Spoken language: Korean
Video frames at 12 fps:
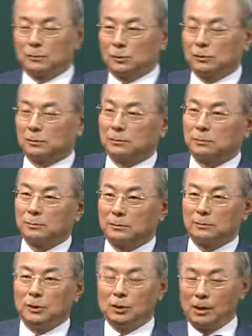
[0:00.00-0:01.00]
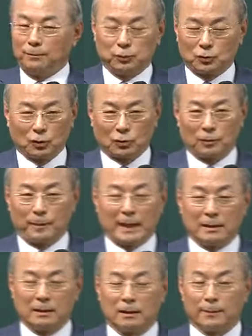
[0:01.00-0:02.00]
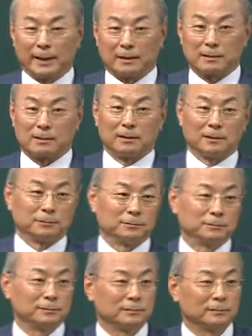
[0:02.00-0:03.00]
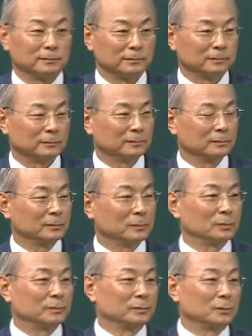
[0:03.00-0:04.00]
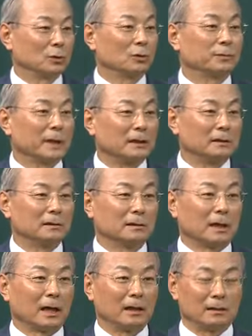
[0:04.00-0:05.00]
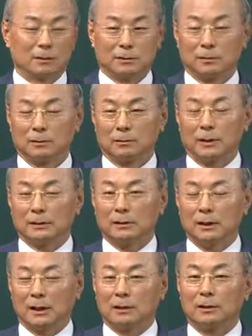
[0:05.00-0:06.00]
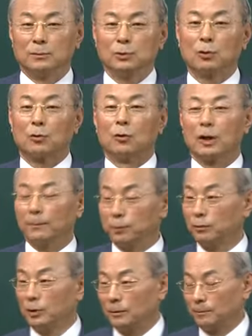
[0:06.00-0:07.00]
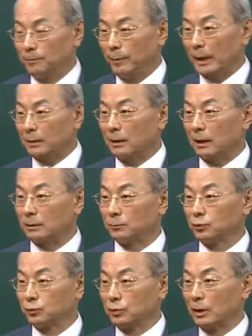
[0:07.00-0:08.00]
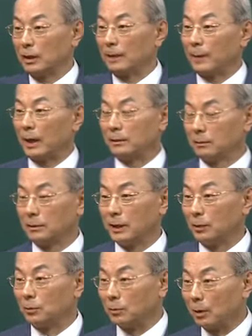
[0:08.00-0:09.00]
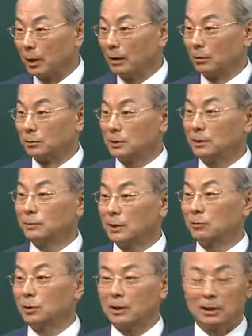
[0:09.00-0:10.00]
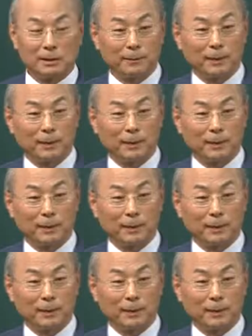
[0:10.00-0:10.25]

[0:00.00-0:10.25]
그 영업부서로 발령을 받았어요. 월급쟁이 시절에. 그랬더니 금속 공예품을 팔으라는 부서에다 발령을 내놓은 거예요. 신입사원이니까 이제